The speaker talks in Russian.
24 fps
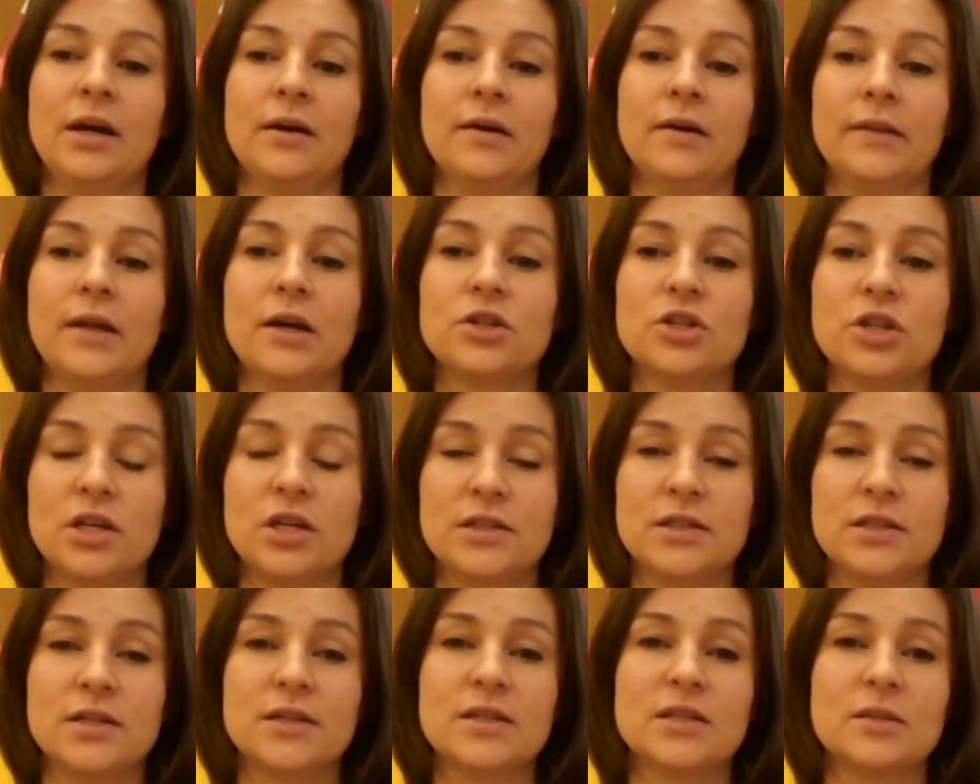Также
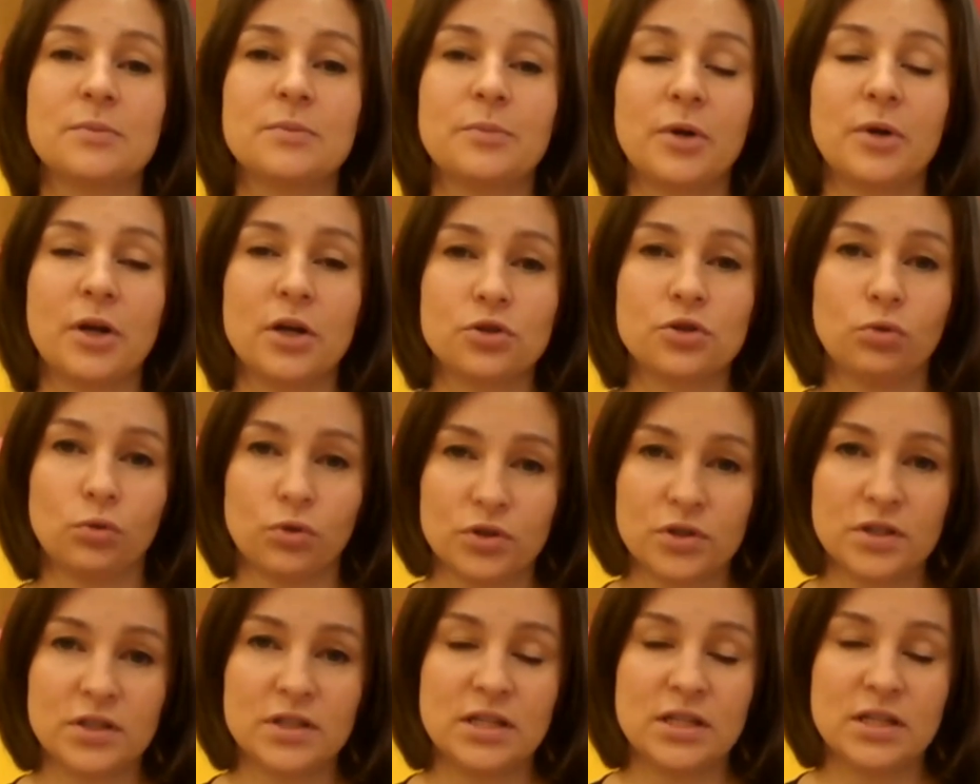есть экспресс-курс
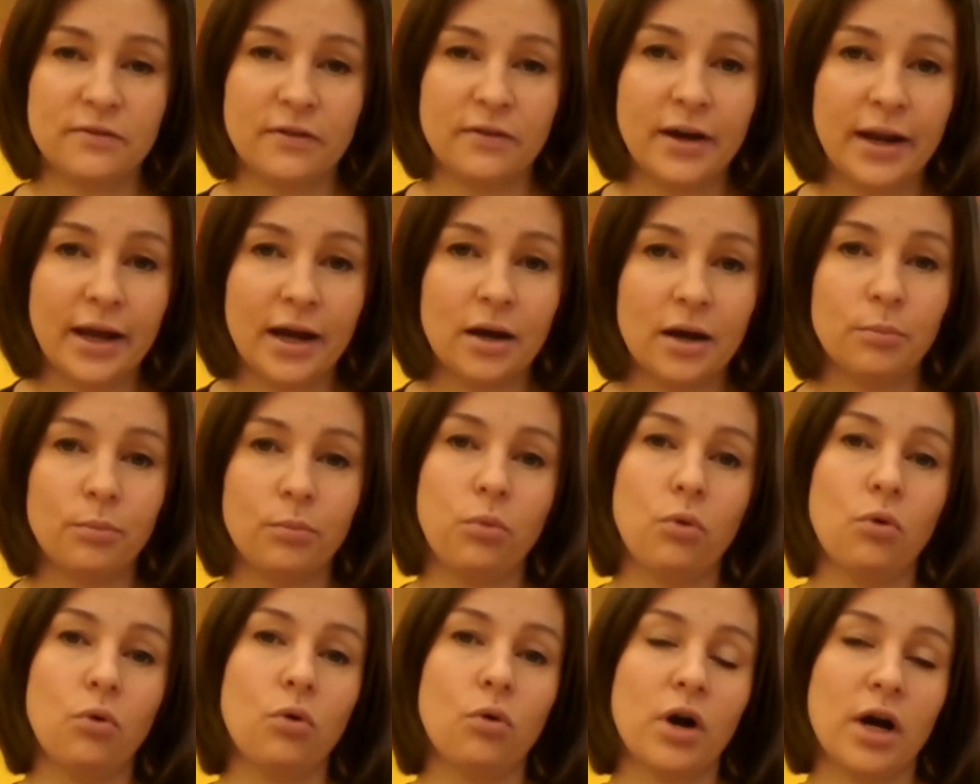с января
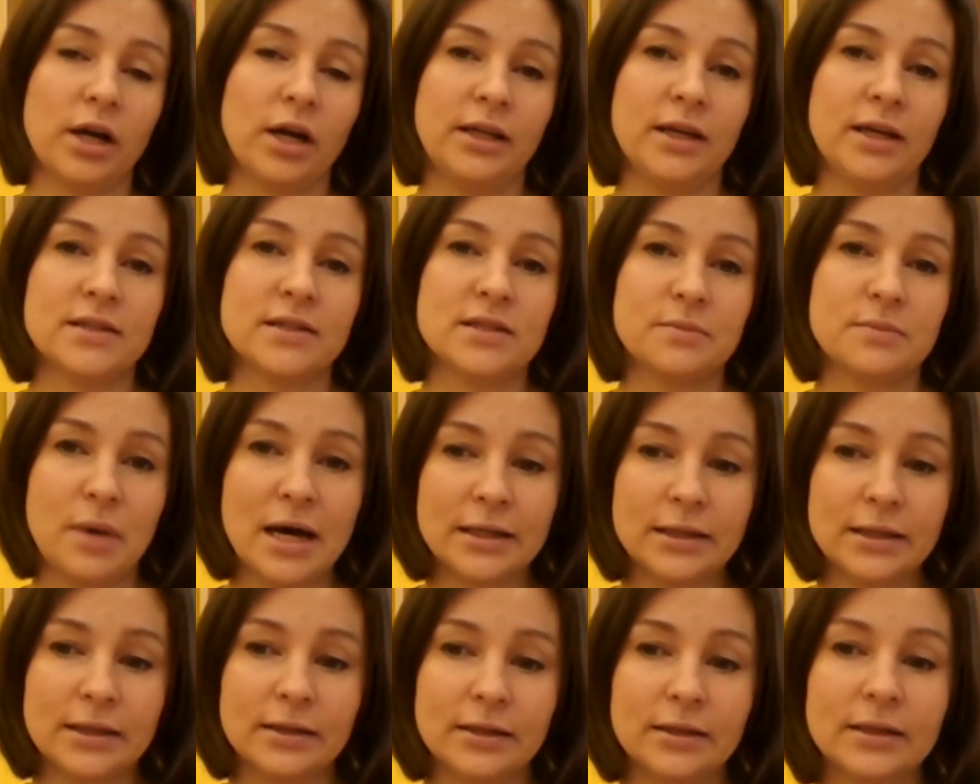по конец
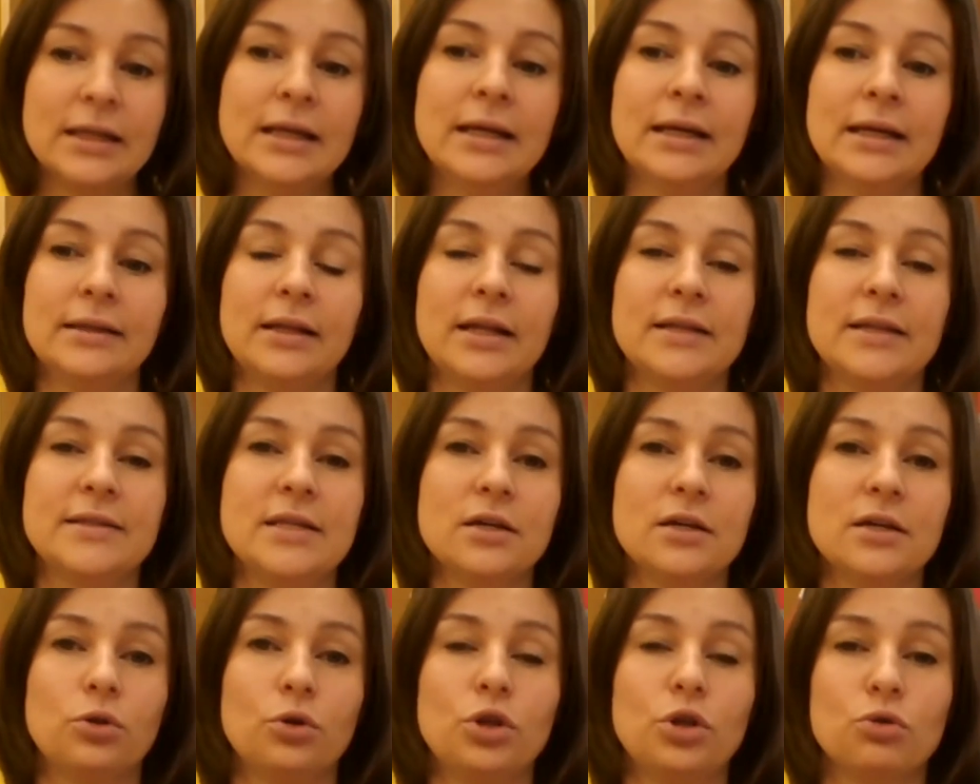марта для
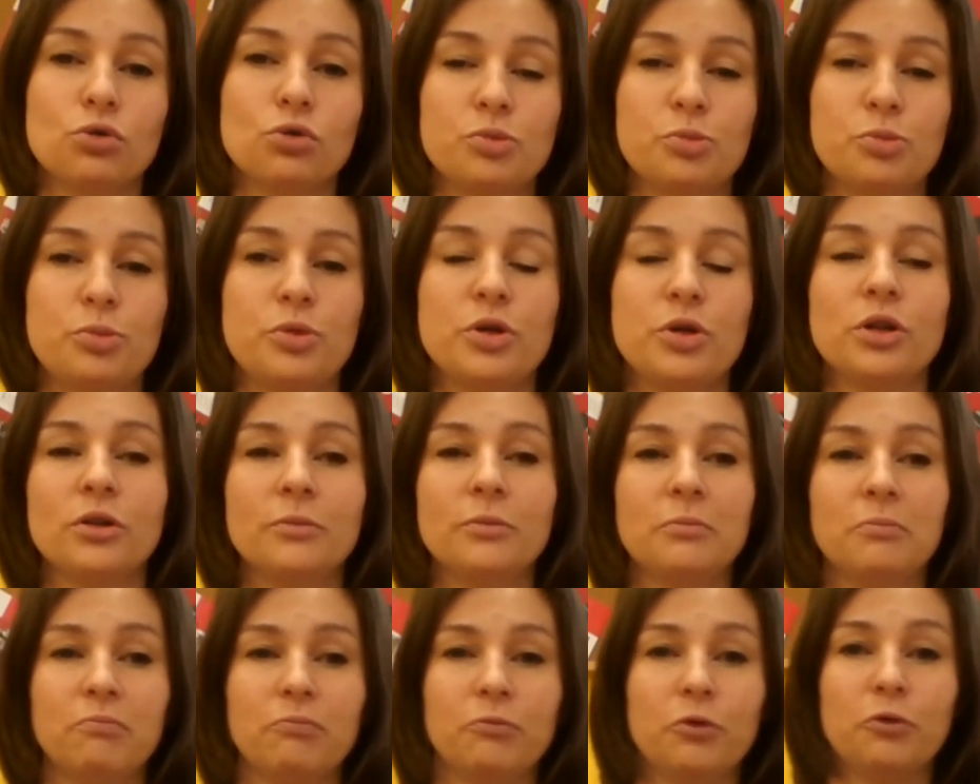тех, кто не
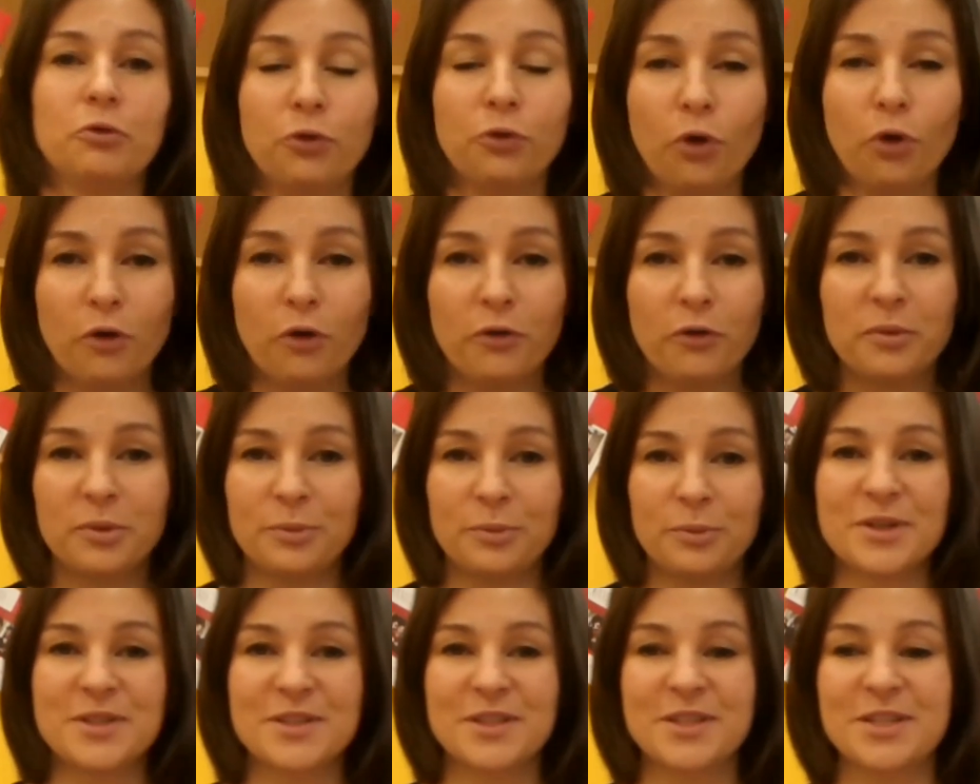успел вовремя
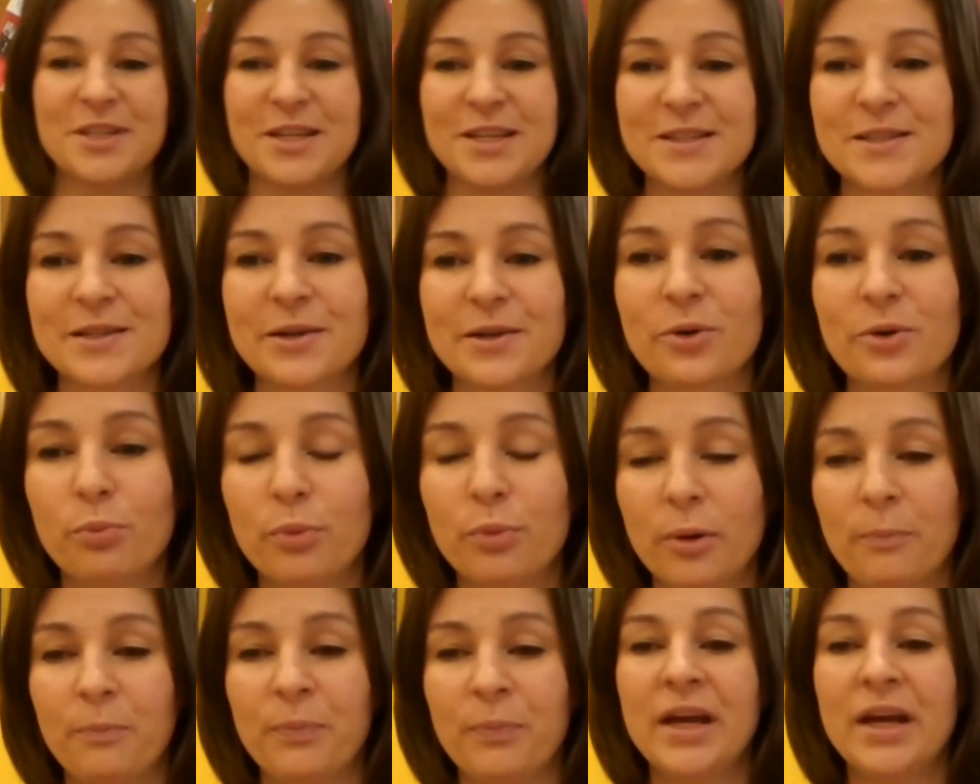присоединиться к
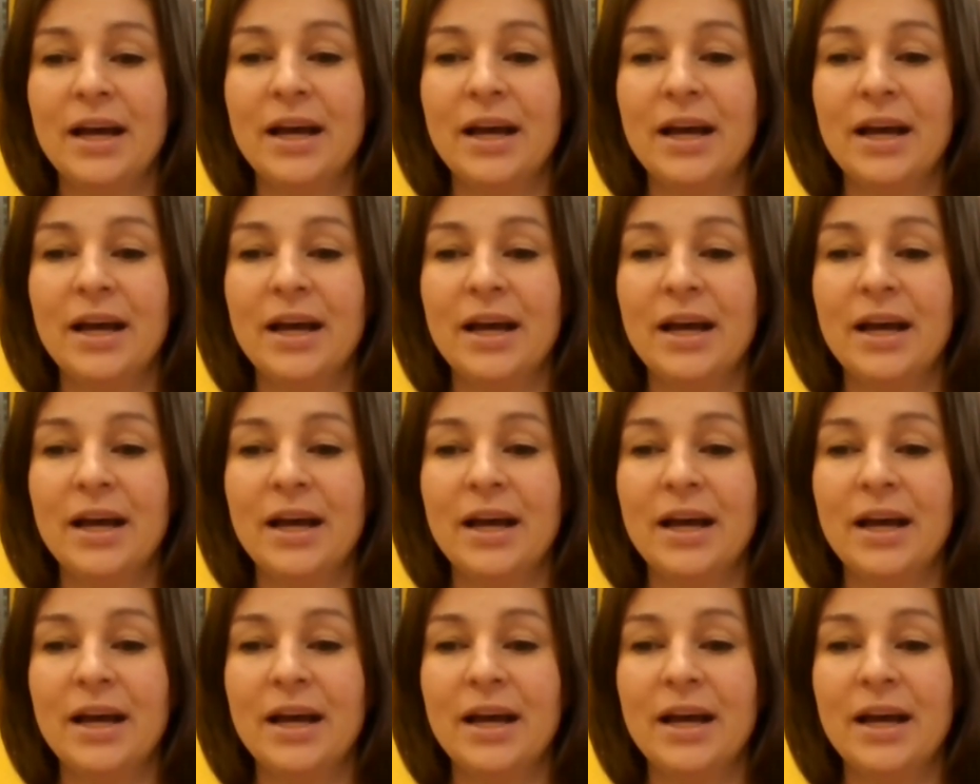группам.